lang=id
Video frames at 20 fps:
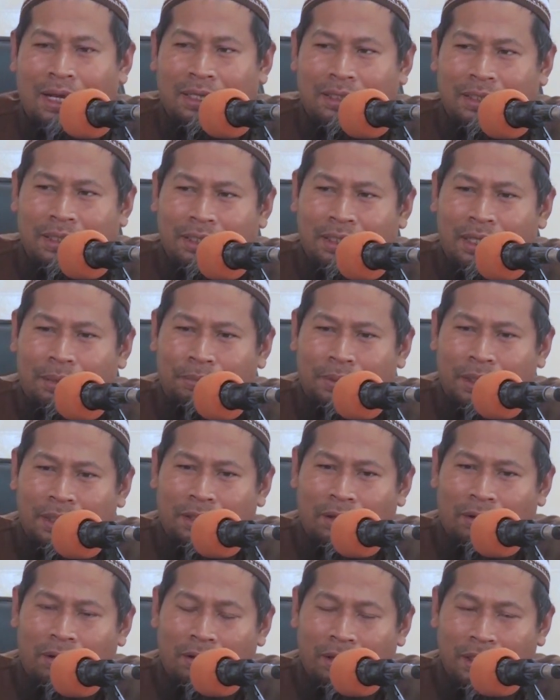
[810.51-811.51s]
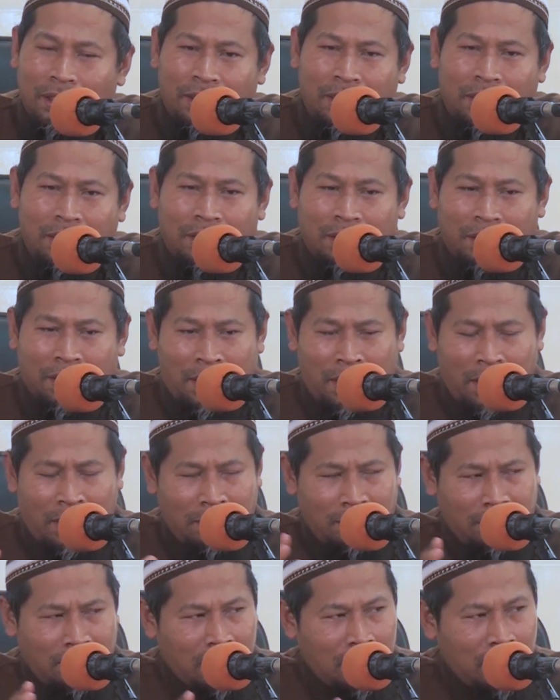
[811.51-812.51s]
artinya bitokoh ini
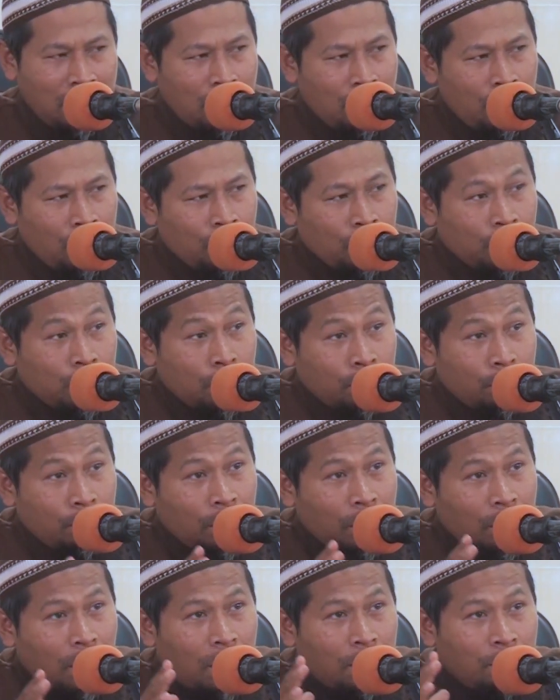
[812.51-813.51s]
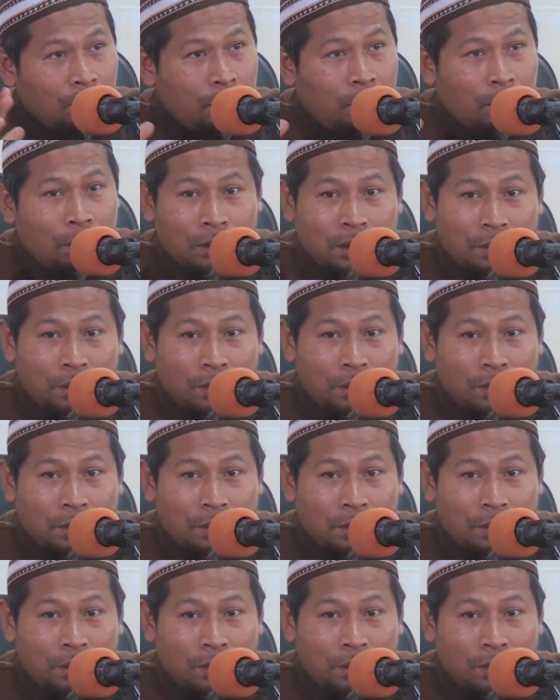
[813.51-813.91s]
dengan 99